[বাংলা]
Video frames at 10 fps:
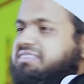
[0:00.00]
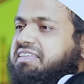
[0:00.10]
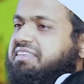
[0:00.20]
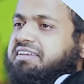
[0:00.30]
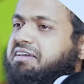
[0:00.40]

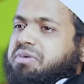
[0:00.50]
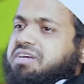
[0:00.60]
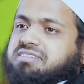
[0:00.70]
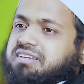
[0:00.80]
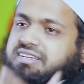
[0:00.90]
তাদের
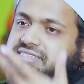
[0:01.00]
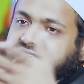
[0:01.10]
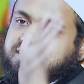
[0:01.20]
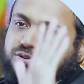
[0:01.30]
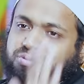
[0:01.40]
নামাজের কাছে
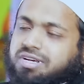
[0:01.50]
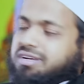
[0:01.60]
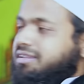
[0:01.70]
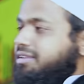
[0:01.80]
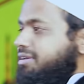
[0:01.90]
কিছু না
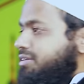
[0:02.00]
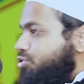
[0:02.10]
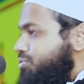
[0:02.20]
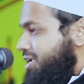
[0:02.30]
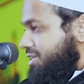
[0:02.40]

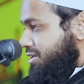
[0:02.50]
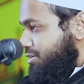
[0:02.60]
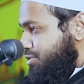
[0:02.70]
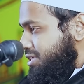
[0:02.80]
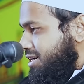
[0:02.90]
তোমাদের
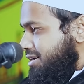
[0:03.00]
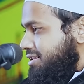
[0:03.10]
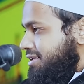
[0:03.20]
রোজা